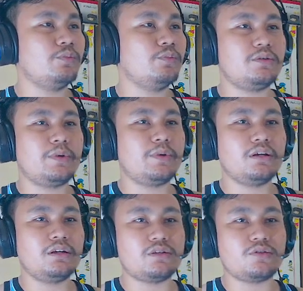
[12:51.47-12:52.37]
masih banyak
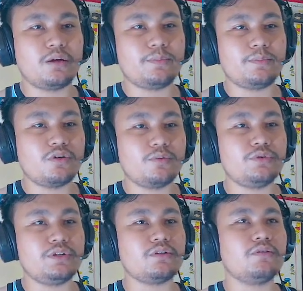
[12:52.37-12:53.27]
iso lah plus 20
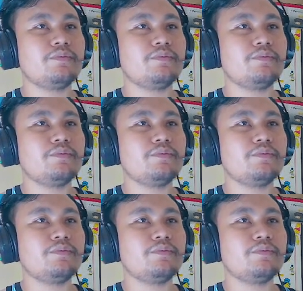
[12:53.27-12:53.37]
iso